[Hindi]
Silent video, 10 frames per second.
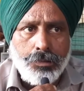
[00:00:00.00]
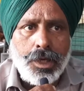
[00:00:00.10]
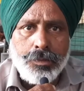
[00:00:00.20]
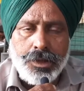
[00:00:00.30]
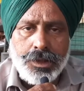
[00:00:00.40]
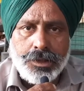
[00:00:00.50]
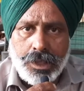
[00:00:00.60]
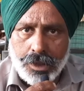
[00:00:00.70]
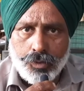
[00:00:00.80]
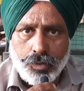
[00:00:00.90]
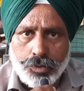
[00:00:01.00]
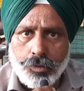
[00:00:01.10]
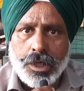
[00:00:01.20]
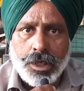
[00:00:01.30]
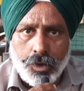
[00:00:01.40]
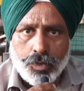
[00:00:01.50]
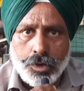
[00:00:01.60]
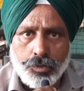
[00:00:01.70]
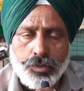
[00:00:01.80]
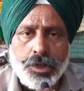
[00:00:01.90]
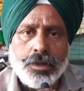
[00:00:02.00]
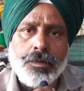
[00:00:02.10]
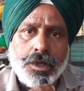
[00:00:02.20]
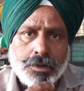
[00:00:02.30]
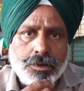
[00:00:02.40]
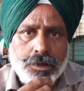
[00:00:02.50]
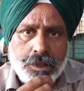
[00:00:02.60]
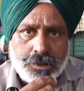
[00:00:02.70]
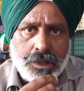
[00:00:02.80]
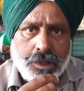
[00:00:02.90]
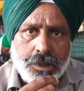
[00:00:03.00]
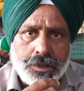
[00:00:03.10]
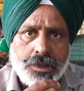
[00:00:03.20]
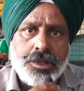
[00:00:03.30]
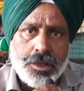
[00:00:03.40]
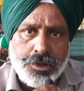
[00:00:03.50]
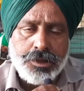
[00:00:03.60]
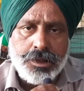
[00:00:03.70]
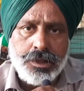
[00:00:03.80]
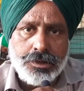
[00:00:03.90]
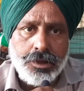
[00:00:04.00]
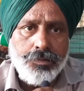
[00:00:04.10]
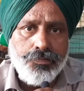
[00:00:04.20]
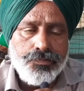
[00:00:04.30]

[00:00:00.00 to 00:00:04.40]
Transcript: मैं भी ग्यारह को दोबारा लौटा हूँ एक बार घर चला गया था चार दिन के लिए